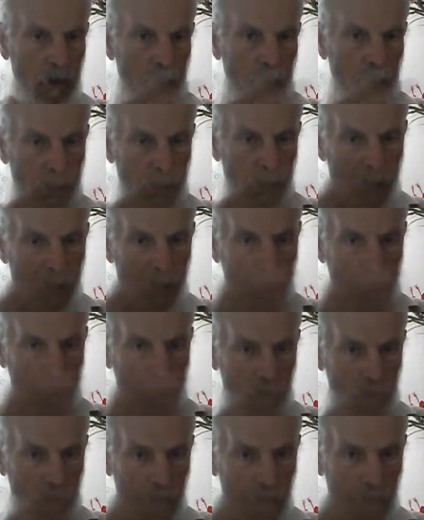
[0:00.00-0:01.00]

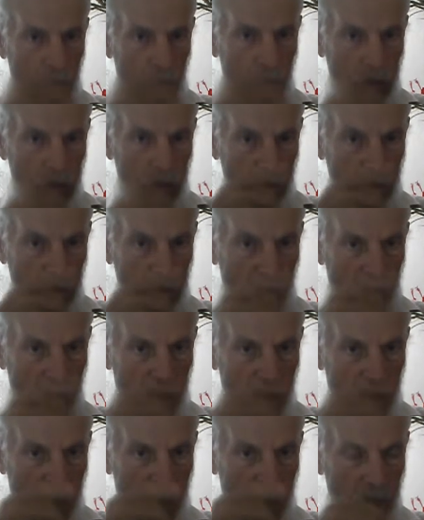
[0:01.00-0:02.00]
إسلامكم آه،
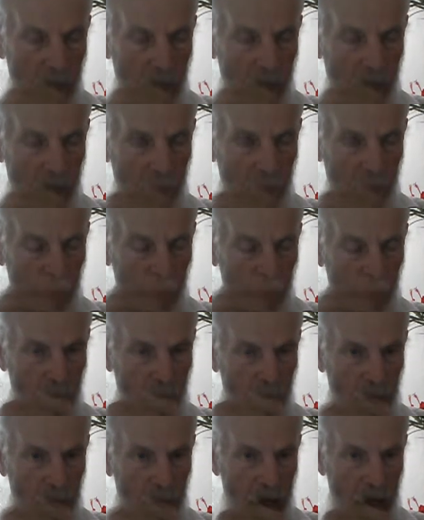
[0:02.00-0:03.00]
ظاهر على ذكركم
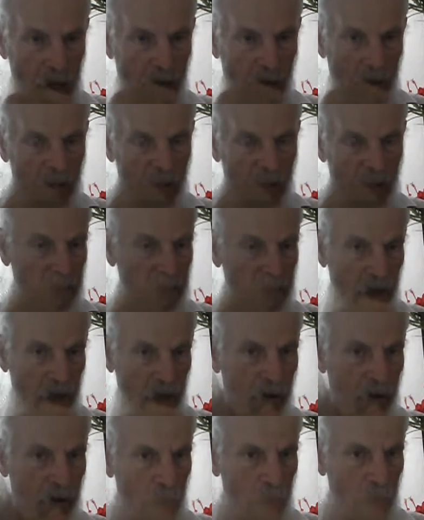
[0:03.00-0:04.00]
لله على اللسان
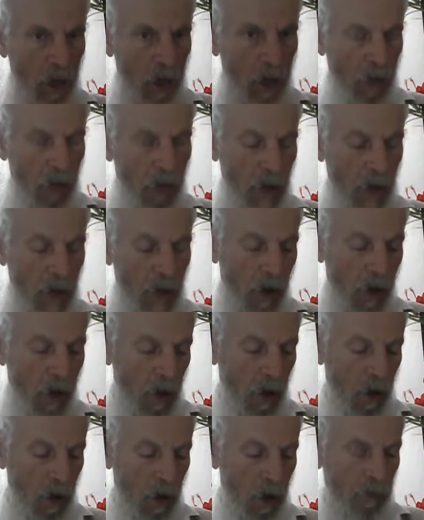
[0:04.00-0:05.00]

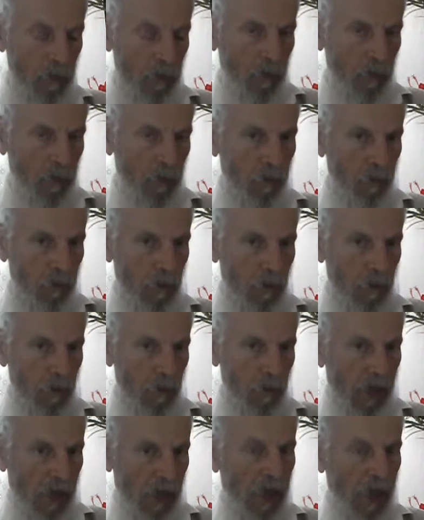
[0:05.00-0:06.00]
أما في
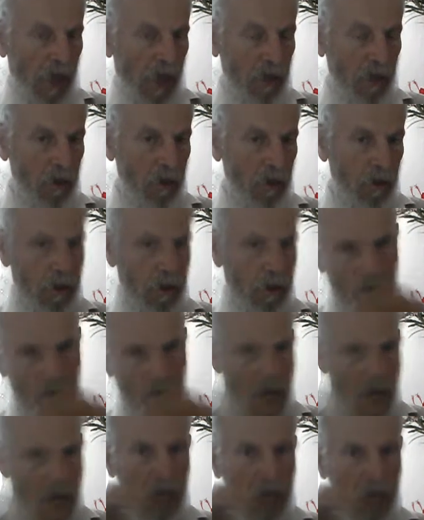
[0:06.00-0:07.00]
المدرك آه،
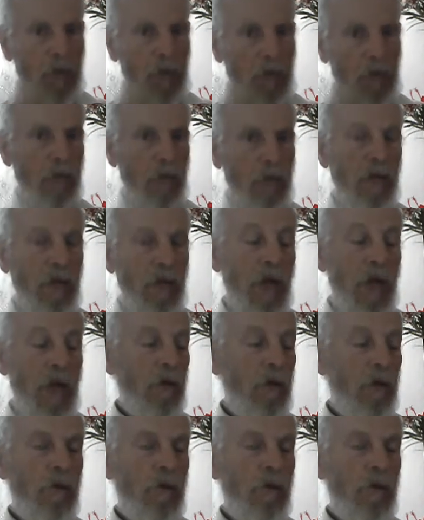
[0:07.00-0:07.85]
لا إيمان بالله